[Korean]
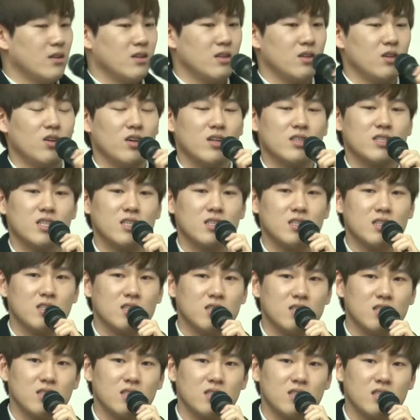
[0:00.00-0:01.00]

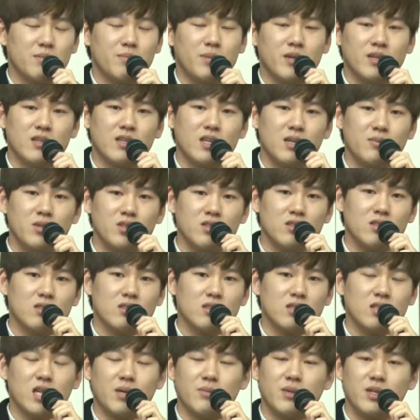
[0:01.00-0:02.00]
여학생들은 입학을
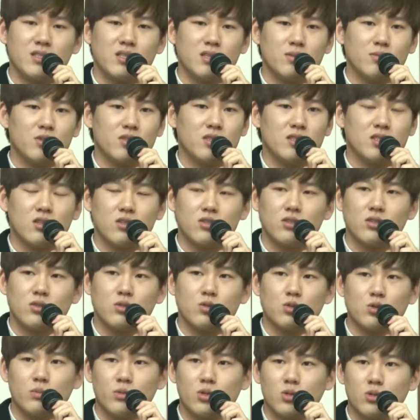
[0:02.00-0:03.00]
하면은 남학생보다는 성적이
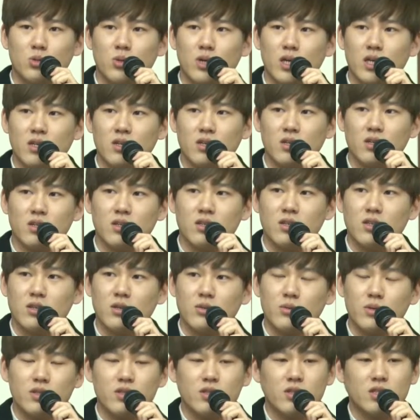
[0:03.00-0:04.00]
조금 더 좋아요.
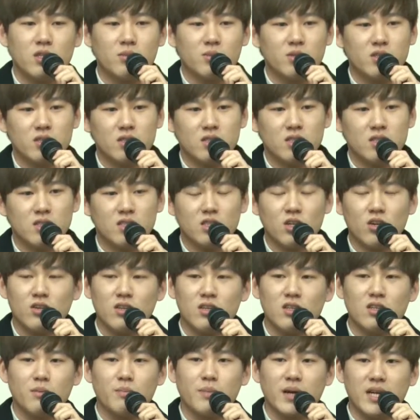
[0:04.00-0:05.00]
왜 그러냐면은
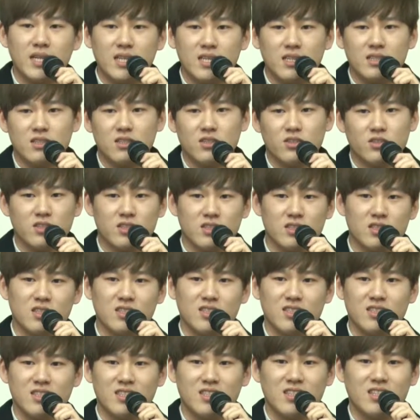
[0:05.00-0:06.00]
철이 더 빨리 들거든.
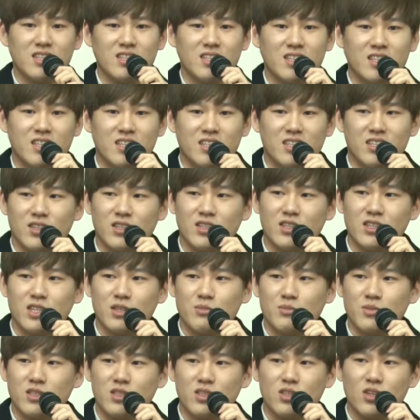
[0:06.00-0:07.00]
그
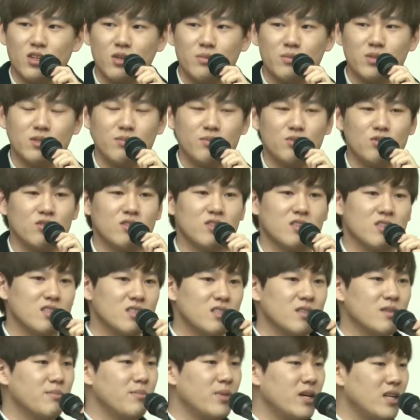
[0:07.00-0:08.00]
때문에 철없는
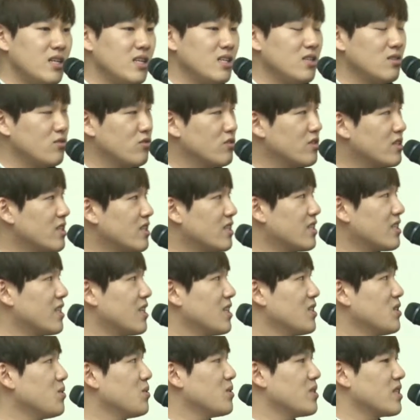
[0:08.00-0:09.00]
분들은 빨리 군대를
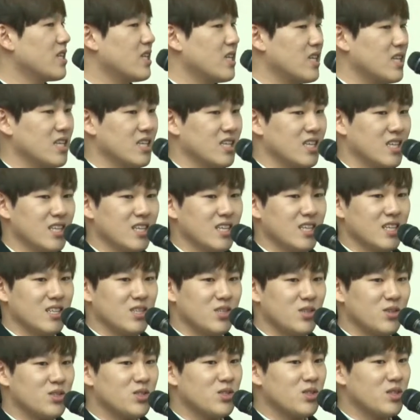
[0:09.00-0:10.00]
다녀오는 게
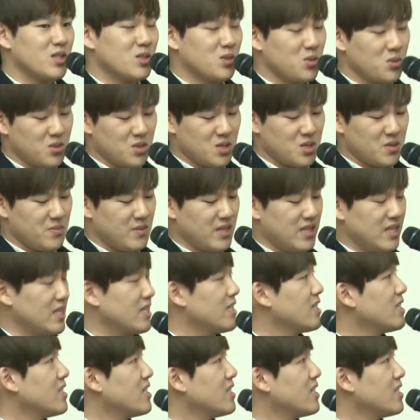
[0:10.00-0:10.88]
성적에 좋을 겁니다.